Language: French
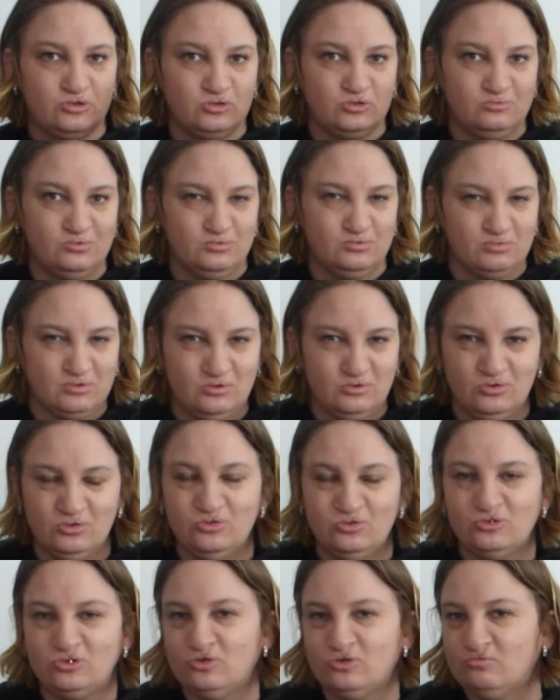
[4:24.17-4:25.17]

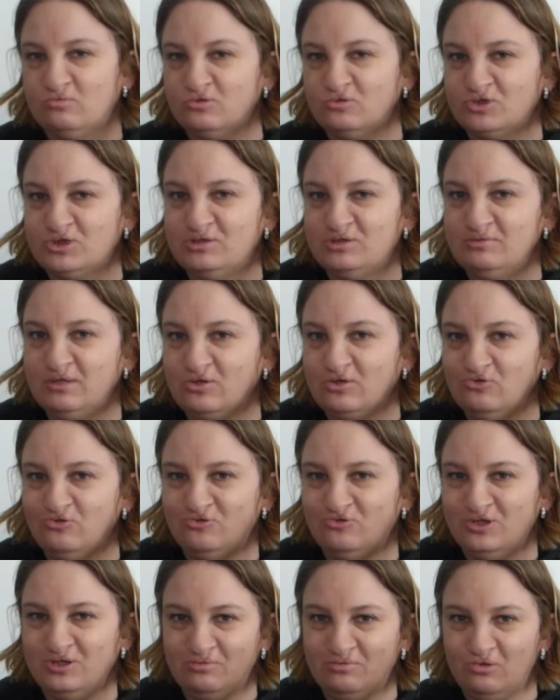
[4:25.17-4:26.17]
se pencher vers
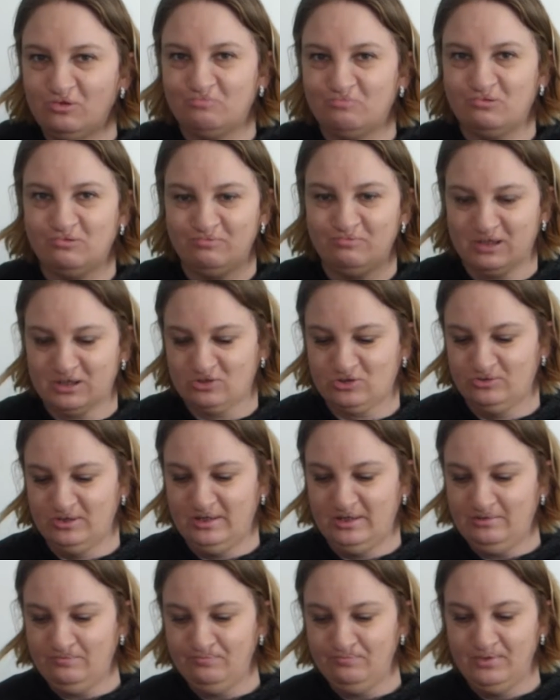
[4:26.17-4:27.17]
le développement
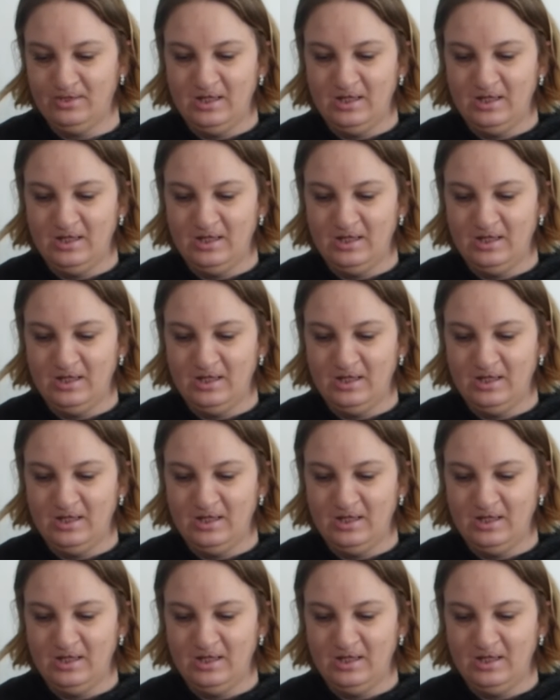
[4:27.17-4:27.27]
personnel.